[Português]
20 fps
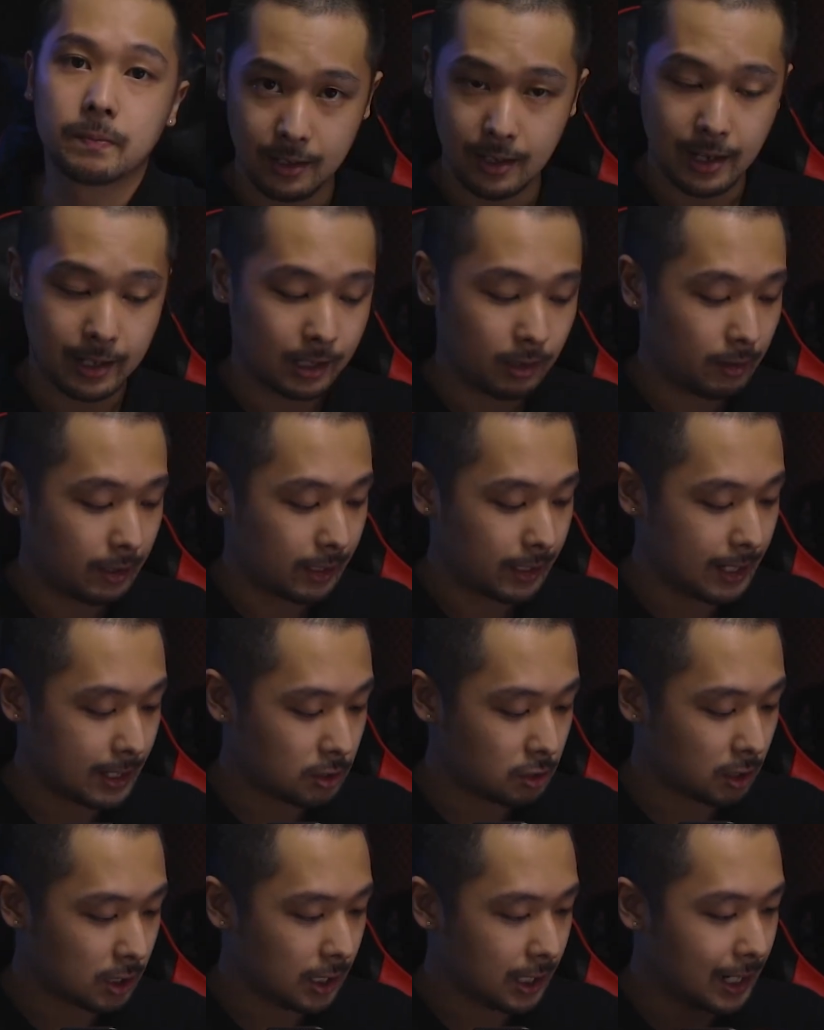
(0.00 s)
E então aqui é
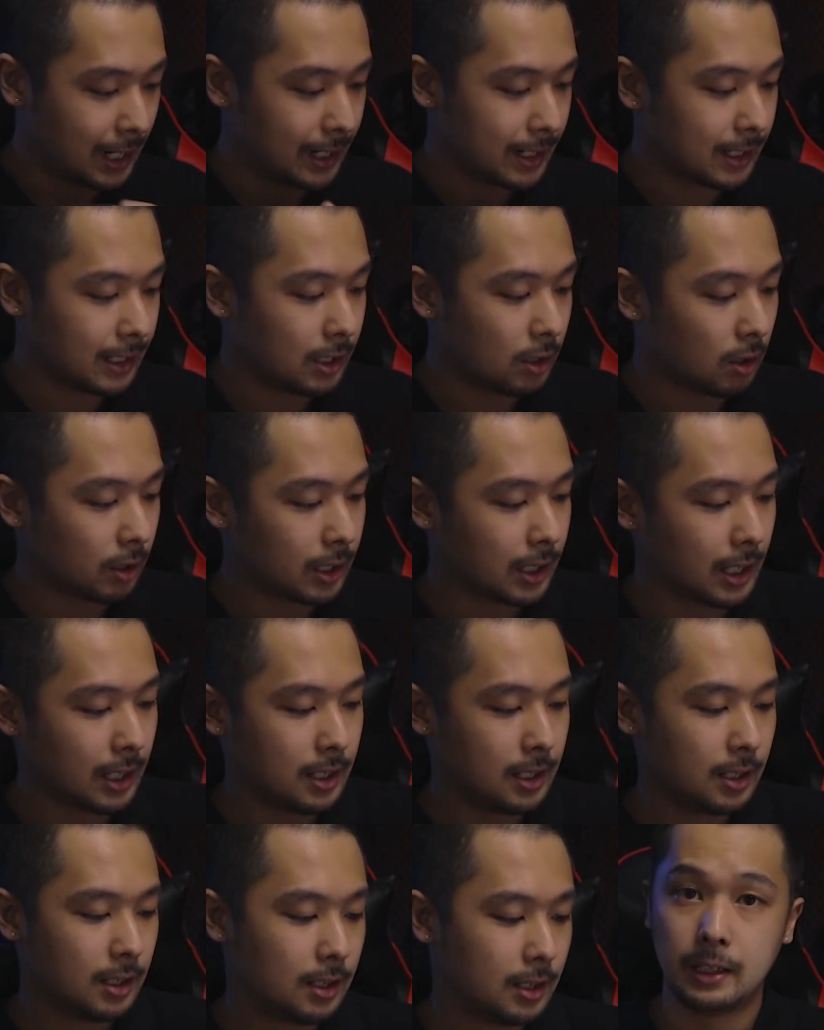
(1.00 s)
só clicar em
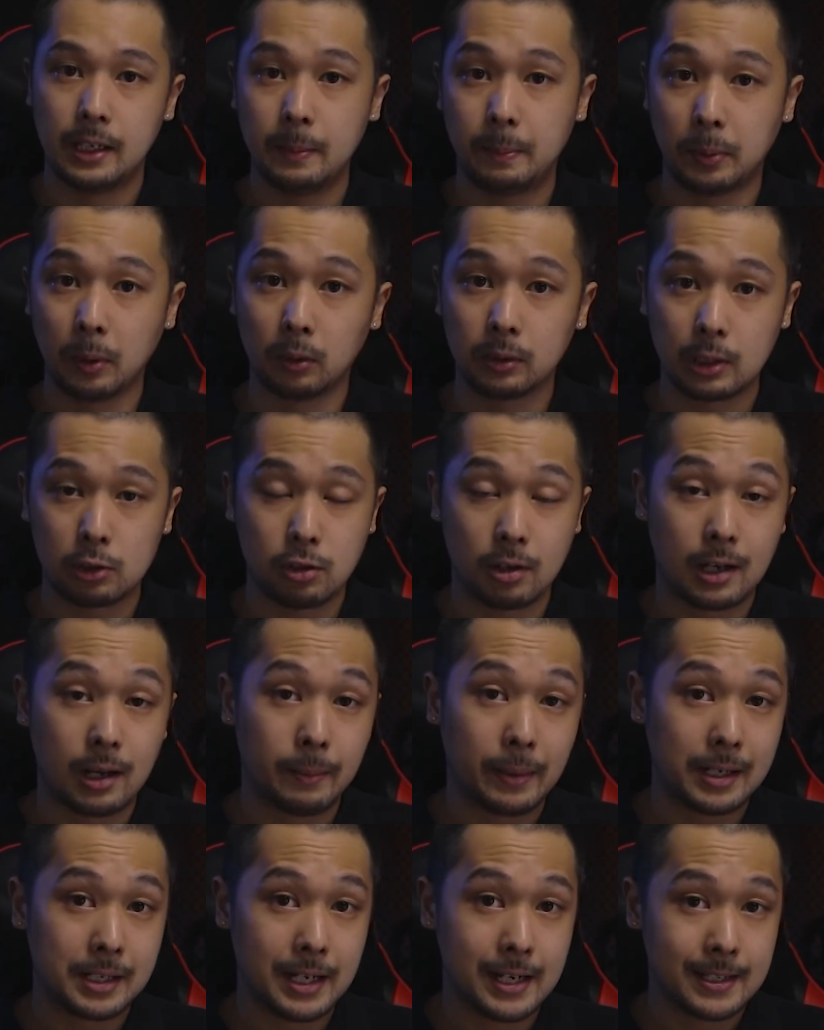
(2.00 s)
OK e pronto, a sua
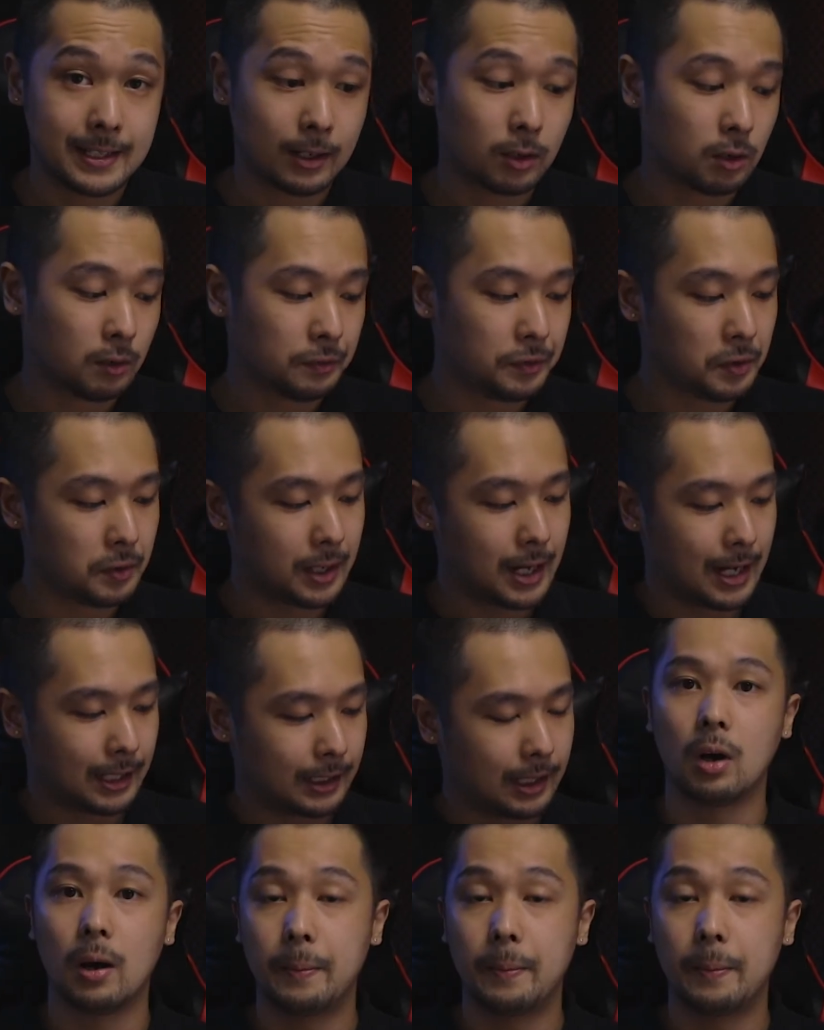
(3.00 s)
câmera já está configurada.